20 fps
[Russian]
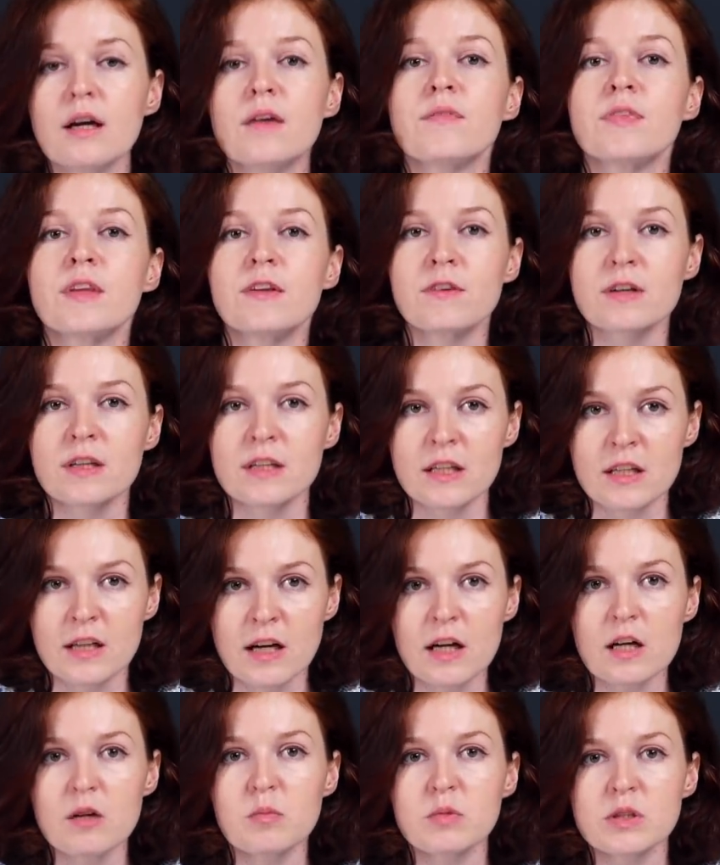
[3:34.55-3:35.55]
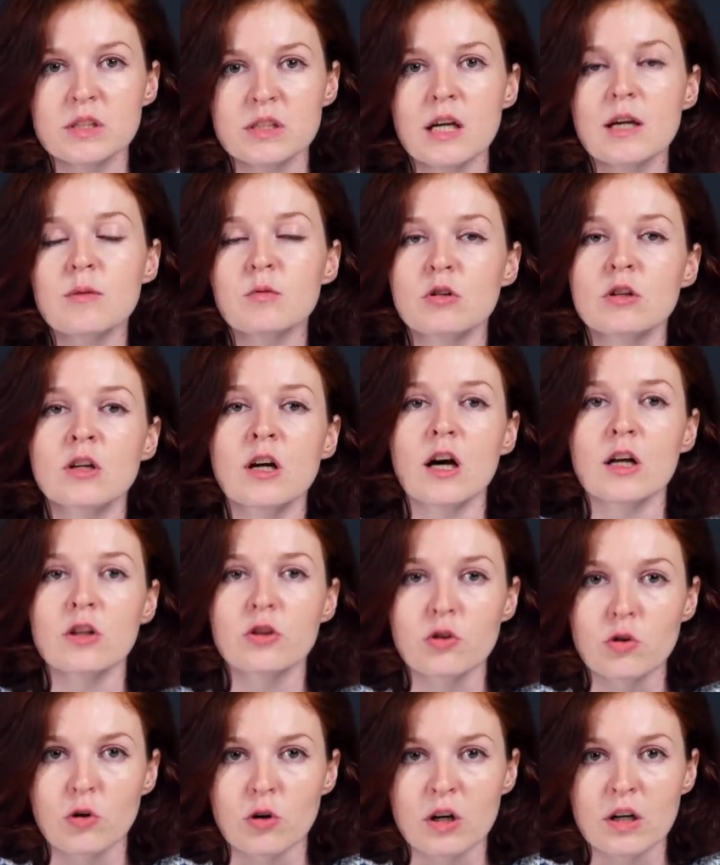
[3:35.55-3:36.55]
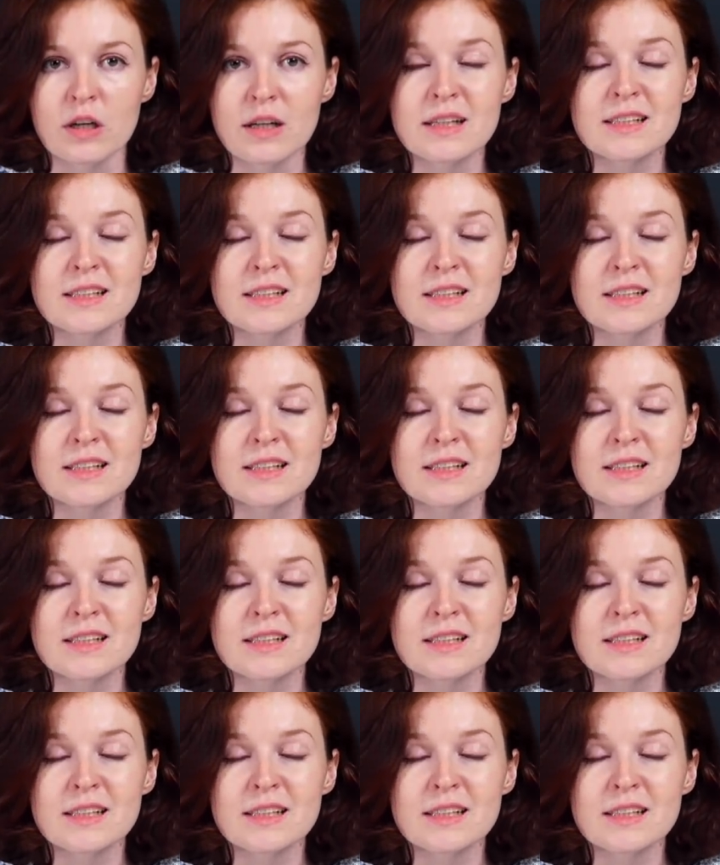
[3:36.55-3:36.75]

Наверняка мы знаем только одно.